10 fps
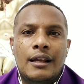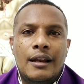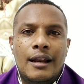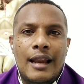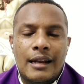
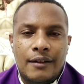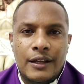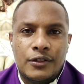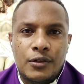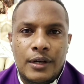las
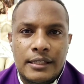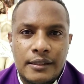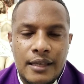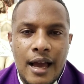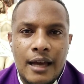reflexiones
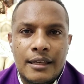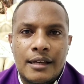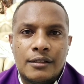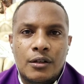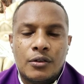
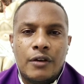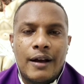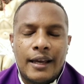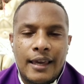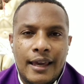diarias, los
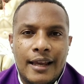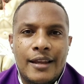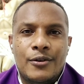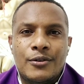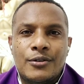
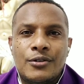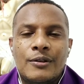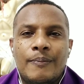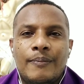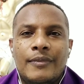
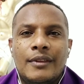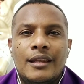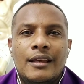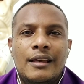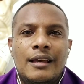evangelios,
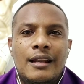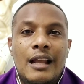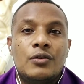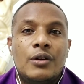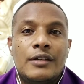
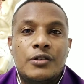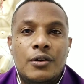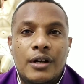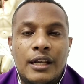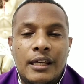las
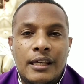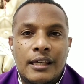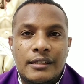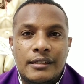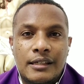
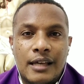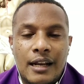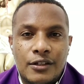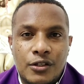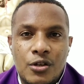oraciones de
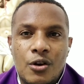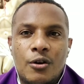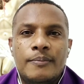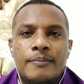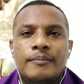
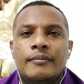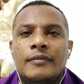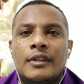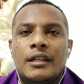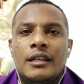sanación
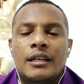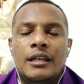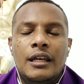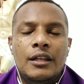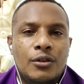
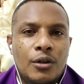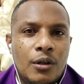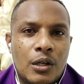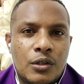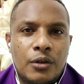y
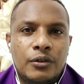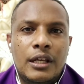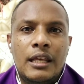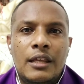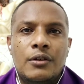todos los
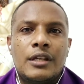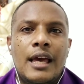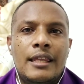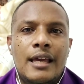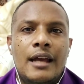contenidos que
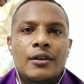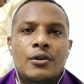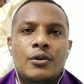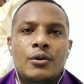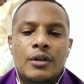a
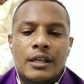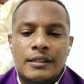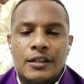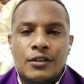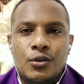diario
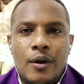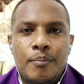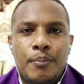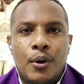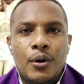se suben
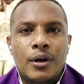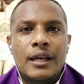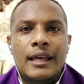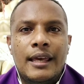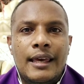por
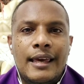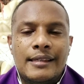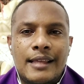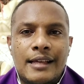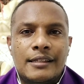
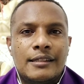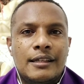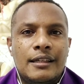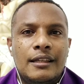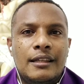estas
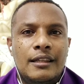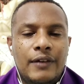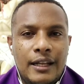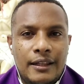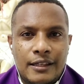
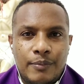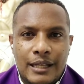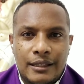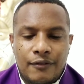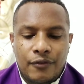diferentes
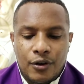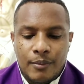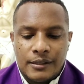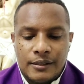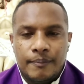
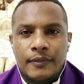plataformas.